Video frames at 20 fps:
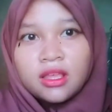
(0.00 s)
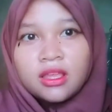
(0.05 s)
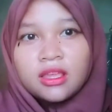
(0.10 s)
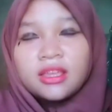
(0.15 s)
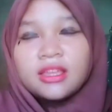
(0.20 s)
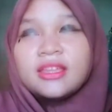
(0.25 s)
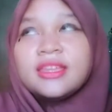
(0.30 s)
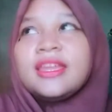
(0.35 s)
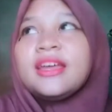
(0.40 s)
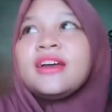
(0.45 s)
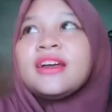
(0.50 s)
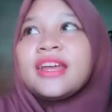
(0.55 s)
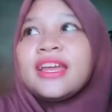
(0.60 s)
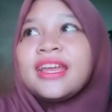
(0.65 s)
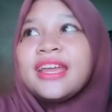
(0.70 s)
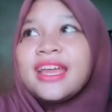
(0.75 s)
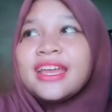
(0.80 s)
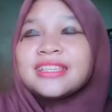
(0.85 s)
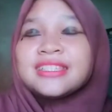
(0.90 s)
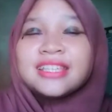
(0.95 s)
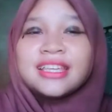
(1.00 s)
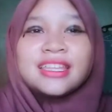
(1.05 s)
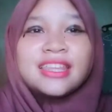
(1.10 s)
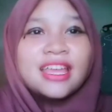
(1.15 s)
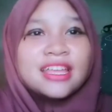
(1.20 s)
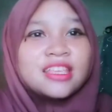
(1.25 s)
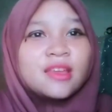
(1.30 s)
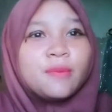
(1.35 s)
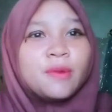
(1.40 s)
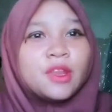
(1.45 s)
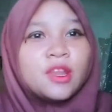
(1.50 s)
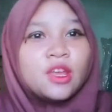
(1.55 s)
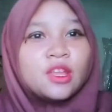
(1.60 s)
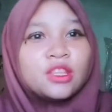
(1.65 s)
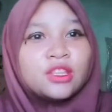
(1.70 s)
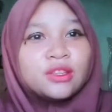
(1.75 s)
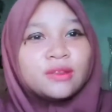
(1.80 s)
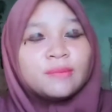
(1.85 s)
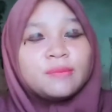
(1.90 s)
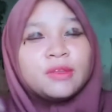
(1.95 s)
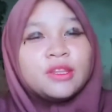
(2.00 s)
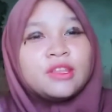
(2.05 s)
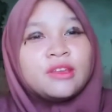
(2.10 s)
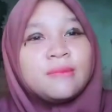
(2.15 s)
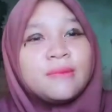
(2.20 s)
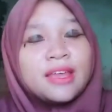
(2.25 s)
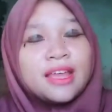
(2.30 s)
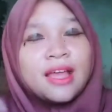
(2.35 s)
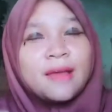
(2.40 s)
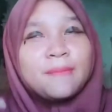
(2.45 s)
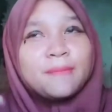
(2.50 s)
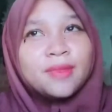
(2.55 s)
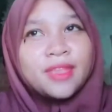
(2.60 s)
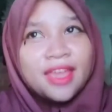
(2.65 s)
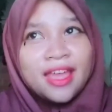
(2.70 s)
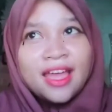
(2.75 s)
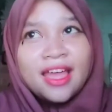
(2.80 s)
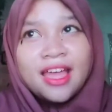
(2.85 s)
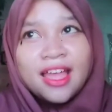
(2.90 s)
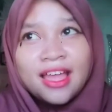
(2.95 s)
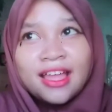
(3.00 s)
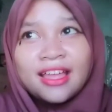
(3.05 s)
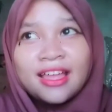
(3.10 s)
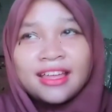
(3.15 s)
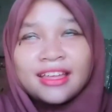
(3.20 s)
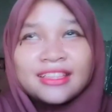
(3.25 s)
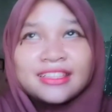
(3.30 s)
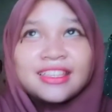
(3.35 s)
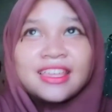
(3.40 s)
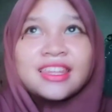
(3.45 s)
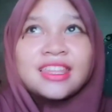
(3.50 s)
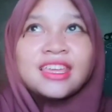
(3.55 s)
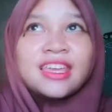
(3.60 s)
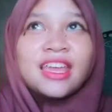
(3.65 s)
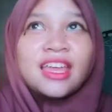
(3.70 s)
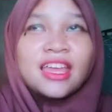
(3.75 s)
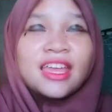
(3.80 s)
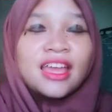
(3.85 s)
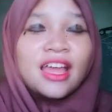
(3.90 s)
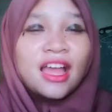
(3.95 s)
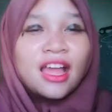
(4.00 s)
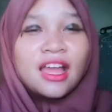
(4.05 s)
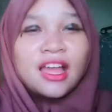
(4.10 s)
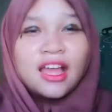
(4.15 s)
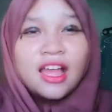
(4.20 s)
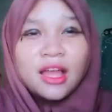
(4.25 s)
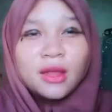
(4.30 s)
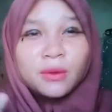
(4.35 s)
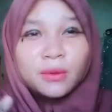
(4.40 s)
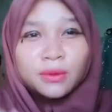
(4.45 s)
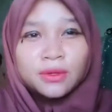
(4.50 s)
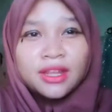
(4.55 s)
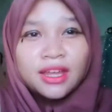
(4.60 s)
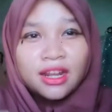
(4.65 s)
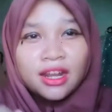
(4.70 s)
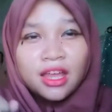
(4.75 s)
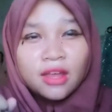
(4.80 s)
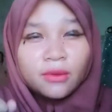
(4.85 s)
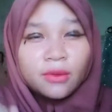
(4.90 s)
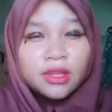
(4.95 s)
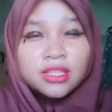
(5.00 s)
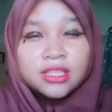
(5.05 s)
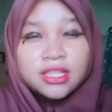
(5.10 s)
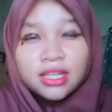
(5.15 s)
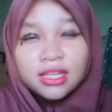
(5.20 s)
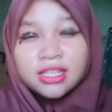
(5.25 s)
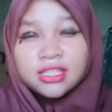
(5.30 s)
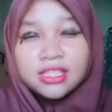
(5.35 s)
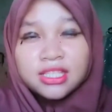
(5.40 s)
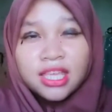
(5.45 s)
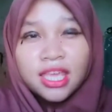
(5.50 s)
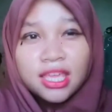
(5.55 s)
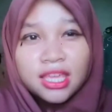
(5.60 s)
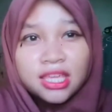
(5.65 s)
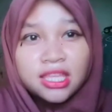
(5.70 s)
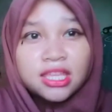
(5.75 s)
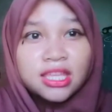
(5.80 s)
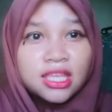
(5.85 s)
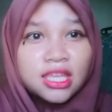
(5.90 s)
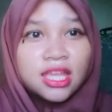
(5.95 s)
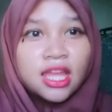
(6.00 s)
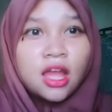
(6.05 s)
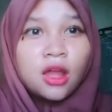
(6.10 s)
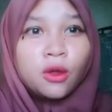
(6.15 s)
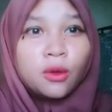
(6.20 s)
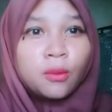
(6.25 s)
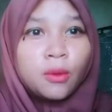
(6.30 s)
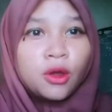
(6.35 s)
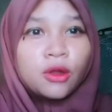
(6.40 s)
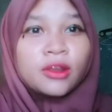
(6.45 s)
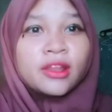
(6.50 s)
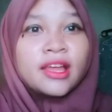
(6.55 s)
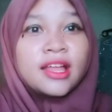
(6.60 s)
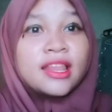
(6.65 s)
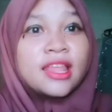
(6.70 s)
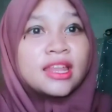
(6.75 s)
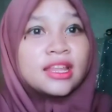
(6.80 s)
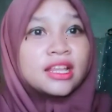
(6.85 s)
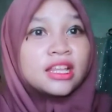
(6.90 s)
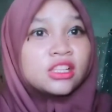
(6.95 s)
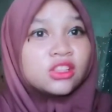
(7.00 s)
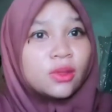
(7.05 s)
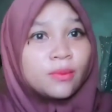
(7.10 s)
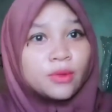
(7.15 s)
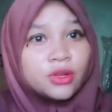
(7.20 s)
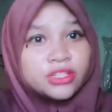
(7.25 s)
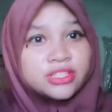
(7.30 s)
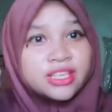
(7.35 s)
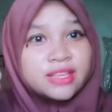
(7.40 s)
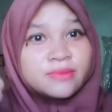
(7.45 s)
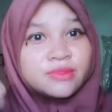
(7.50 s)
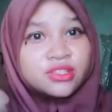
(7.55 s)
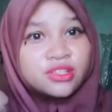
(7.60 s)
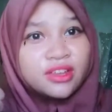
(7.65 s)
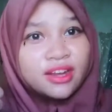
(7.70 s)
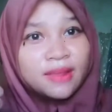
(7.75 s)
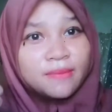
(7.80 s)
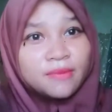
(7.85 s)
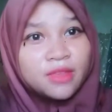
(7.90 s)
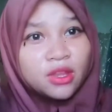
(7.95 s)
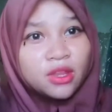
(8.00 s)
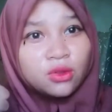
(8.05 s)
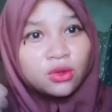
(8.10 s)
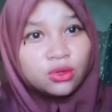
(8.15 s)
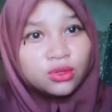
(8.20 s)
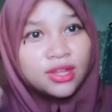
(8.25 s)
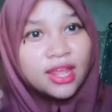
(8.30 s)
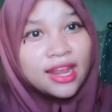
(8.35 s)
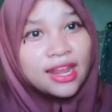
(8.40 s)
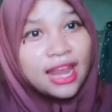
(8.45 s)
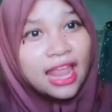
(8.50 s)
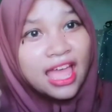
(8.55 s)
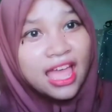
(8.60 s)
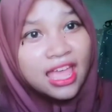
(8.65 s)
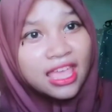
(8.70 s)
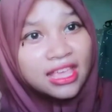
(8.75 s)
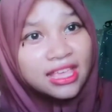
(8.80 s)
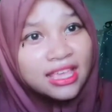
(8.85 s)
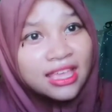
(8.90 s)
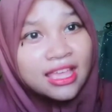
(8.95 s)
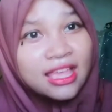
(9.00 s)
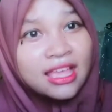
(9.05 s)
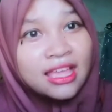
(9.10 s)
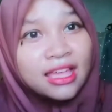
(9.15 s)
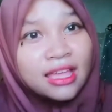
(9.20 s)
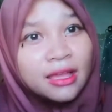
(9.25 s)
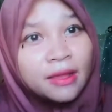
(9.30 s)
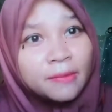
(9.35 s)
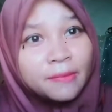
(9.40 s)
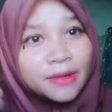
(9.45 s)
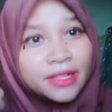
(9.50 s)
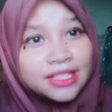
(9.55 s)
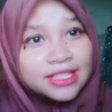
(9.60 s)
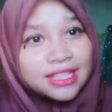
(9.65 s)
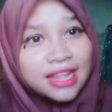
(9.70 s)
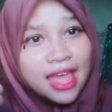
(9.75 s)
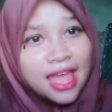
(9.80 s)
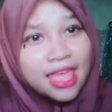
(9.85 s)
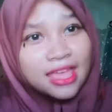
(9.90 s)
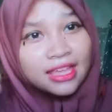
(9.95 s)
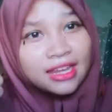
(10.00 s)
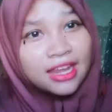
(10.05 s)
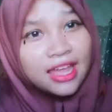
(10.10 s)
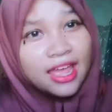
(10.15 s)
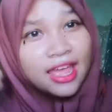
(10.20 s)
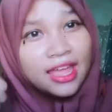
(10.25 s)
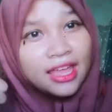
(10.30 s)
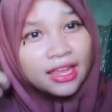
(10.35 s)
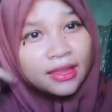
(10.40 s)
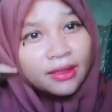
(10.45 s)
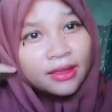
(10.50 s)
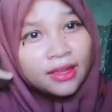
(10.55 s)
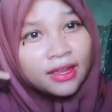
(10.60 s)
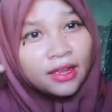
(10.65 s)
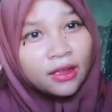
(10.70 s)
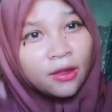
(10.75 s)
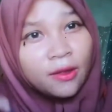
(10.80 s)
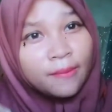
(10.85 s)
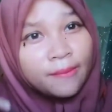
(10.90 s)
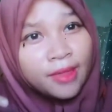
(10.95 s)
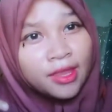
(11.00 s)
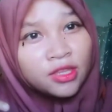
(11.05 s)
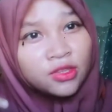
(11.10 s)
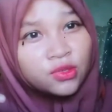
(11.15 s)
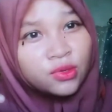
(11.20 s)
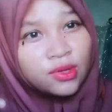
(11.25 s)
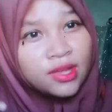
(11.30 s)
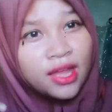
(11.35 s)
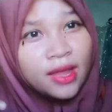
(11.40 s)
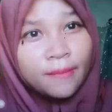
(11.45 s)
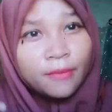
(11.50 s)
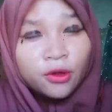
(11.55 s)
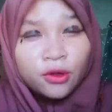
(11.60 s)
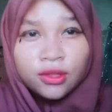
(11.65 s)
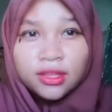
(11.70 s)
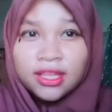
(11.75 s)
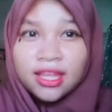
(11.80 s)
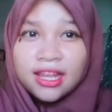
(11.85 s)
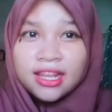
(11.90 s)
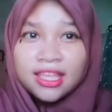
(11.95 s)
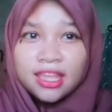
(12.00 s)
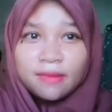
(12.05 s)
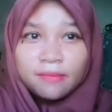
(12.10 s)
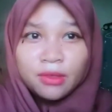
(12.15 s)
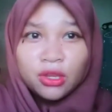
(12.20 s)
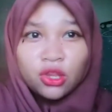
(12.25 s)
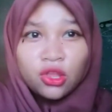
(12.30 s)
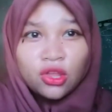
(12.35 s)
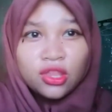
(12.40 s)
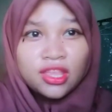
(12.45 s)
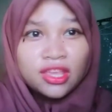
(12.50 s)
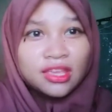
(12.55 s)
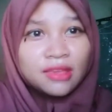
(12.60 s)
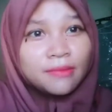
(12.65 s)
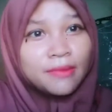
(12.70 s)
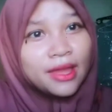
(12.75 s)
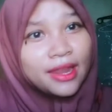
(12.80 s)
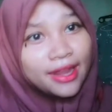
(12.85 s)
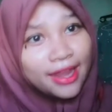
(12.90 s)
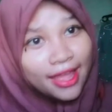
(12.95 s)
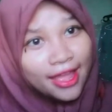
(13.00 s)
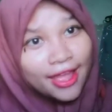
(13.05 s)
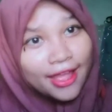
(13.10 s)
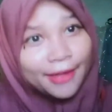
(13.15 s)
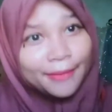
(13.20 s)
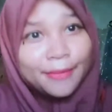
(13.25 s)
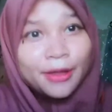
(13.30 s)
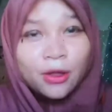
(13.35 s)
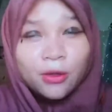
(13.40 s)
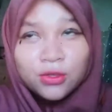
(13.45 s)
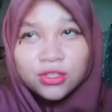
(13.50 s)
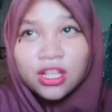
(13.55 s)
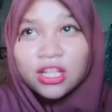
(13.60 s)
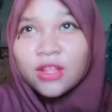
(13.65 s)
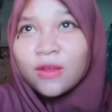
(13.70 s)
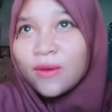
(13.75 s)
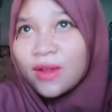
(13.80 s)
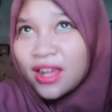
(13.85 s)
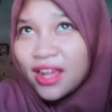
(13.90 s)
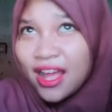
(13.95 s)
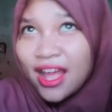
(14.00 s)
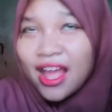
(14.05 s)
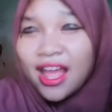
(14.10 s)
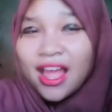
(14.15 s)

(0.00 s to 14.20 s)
Ya oke okay guys, segini aja video video make upnya. Jadi aku udah ngelakuin challenge kayak gini. Aku mohon kalian klik tombol subscribe-nya dulu dan like. Please like, like, komen juga menurut kalian videonya gimana bagus atau enggak